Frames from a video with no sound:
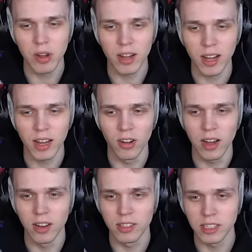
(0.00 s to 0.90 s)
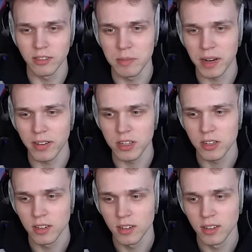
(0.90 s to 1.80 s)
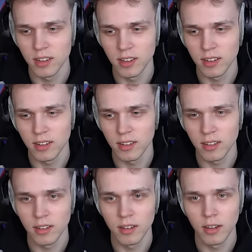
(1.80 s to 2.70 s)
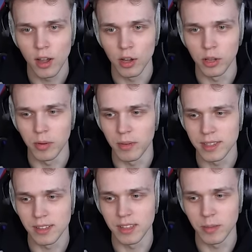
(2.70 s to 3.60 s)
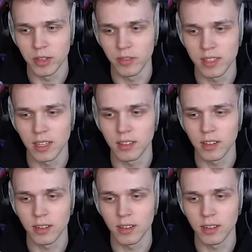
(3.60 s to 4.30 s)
Bloka. Halo, halo, co ty wyprawiasz? Ej, dobra, mam cały diamentowy set, nie?